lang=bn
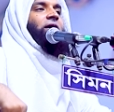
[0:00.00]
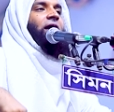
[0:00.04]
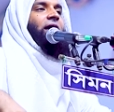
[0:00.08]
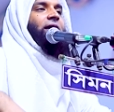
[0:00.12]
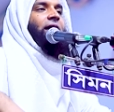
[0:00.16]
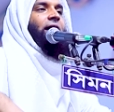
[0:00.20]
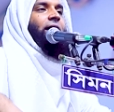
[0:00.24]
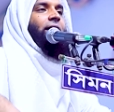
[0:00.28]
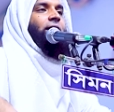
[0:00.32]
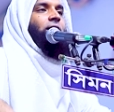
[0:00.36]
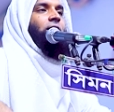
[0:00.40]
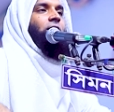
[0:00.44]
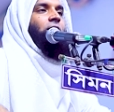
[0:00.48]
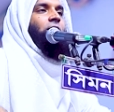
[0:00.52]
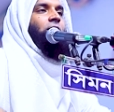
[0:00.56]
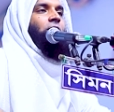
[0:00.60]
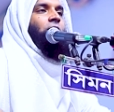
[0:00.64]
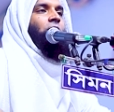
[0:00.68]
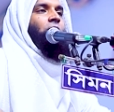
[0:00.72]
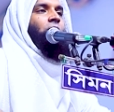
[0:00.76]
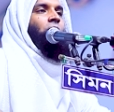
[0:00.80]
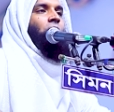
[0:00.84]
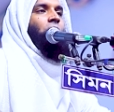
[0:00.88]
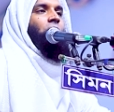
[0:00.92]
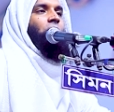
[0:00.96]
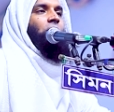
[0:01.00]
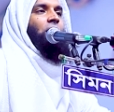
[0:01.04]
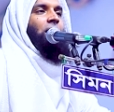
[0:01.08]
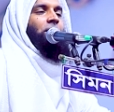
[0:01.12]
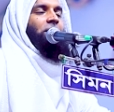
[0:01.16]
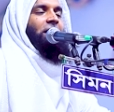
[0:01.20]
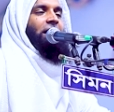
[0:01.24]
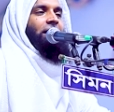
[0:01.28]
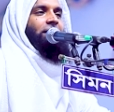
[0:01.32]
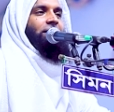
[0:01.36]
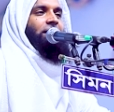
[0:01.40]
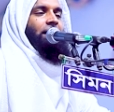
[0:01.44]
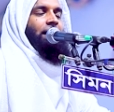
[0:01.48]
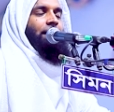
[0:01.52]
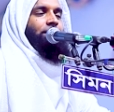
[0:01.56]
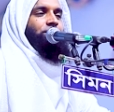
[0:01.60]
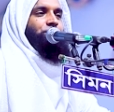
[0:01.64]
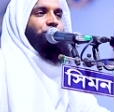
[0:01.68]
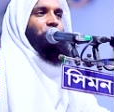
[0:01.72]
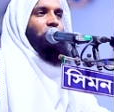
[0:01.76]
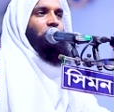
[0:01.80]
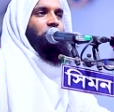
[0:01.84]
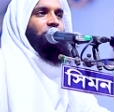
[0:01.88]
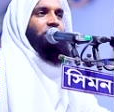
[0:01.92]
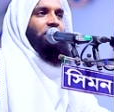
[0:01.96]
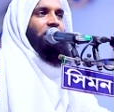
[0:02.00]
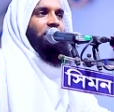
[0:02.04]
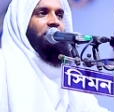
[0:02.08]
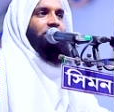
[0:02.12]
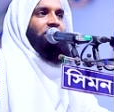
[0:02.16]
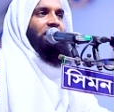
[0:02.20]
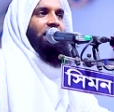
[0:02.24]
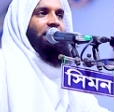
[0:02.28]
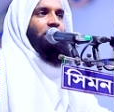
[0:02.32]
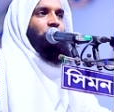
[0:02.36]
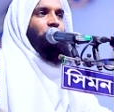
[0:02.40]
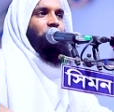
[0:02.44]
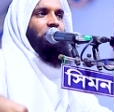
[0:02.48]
কয় না রে ওলামা একরাম তলবে এলেম আরে